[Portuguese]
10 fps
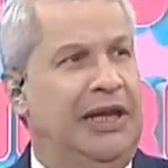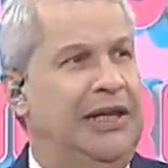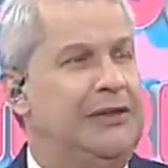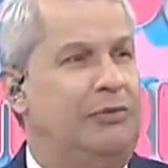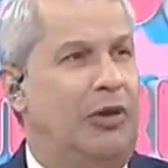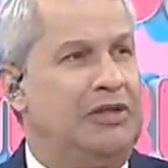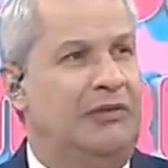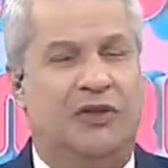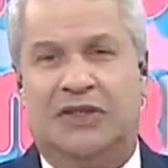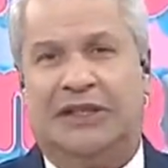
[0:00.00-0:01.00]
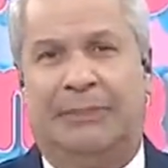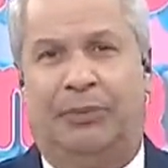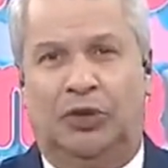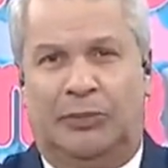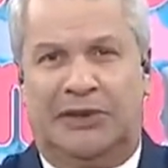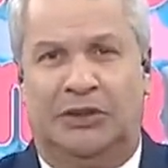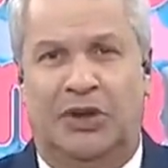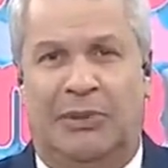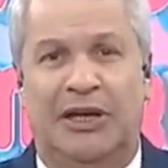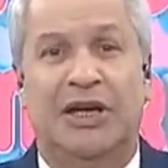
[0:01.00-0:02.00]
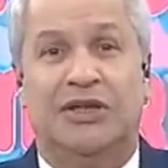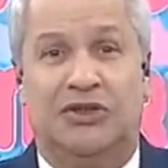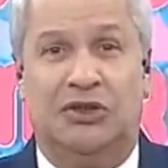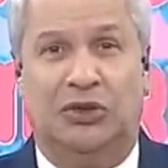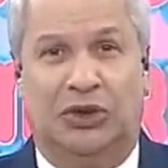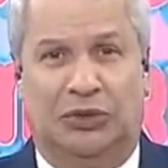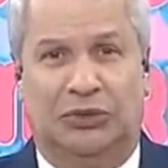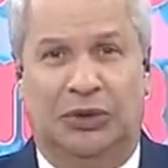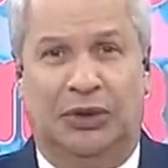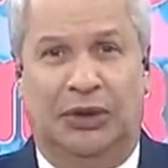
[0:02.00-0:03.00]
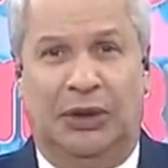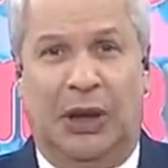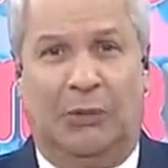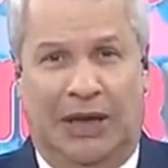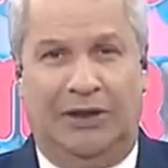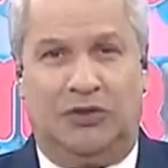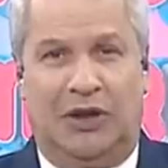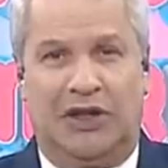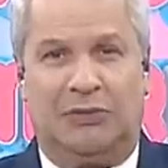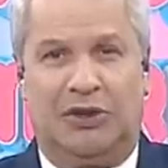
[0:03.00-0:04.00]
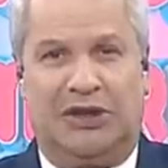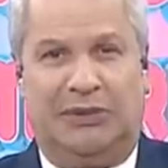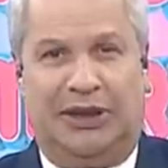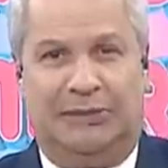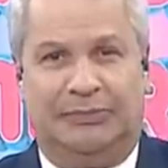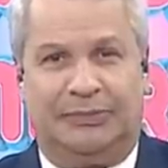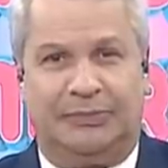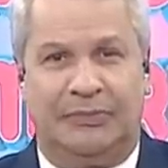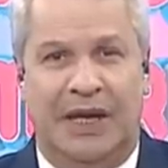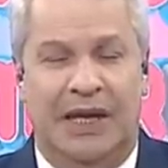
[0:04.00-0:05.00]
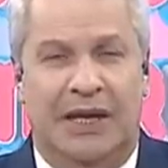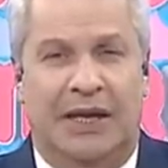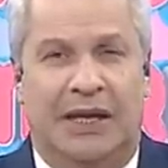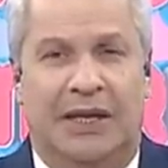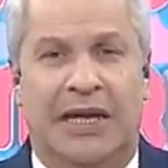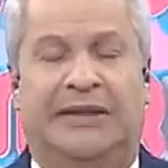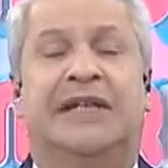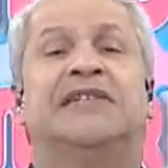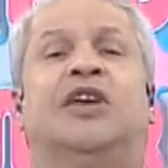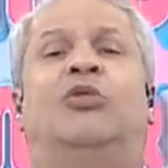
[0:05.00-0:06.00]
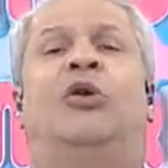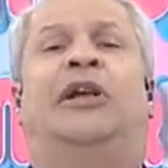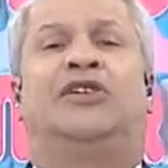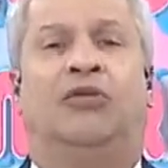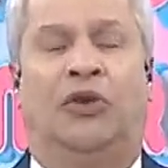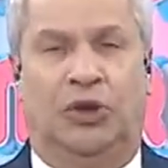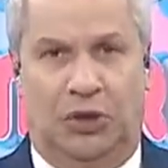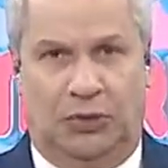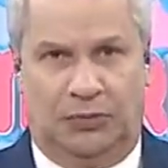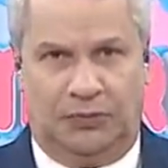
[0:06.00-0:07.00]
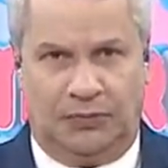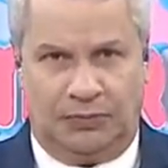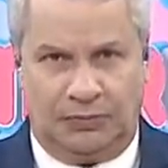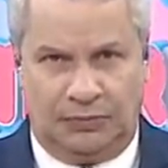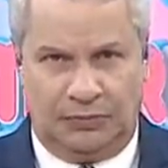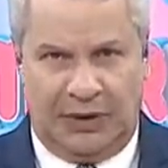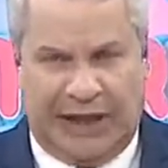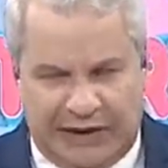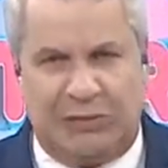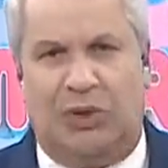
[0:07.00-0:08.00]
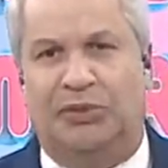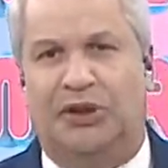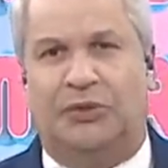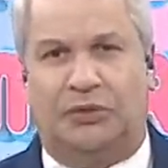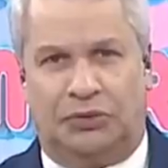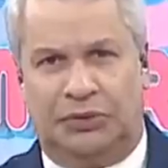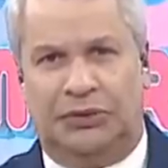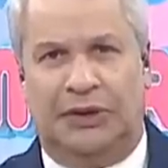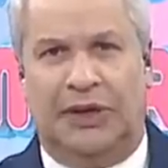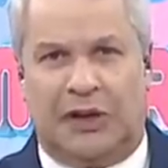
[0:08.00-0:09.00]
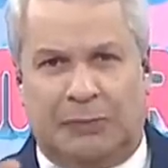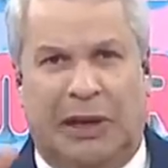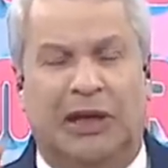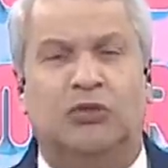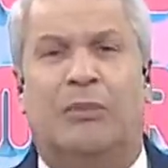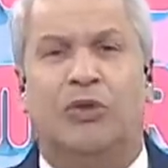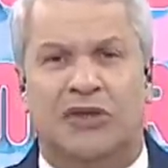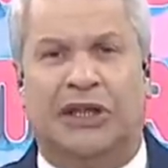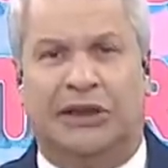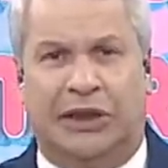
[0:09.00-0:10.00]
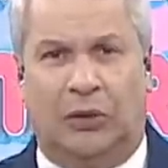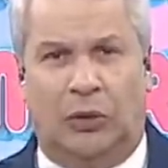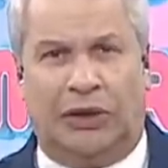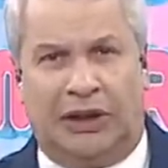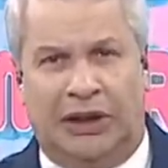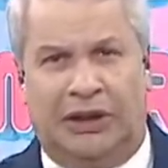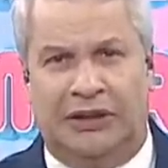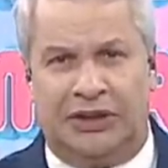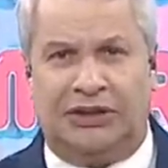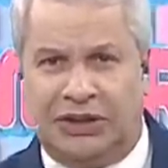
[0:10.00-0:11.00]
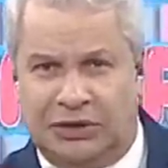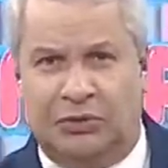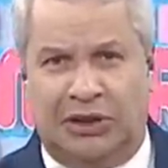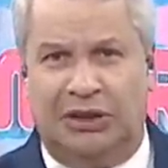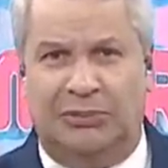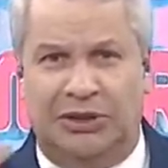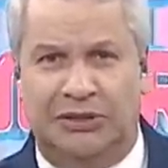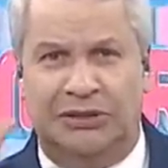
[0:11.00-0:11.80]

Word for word: tem a resposta. Você está pronto para sair do armário? Sim ou não? Aguarde sua resposta amanhã. E atenção, meu Brasil Brunil. Nesse momento, esperando uma música de terror aqui que deixa a gente num clima